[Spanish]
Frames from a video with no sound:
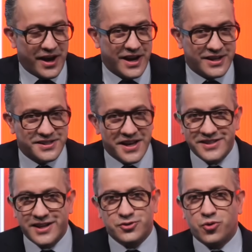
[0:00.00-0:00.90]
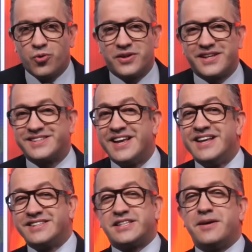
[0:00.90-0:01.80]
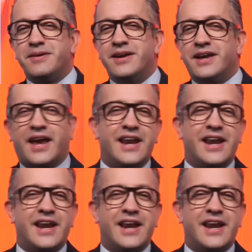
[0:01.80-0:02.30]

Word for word: en las ciencias ocultas, sabe que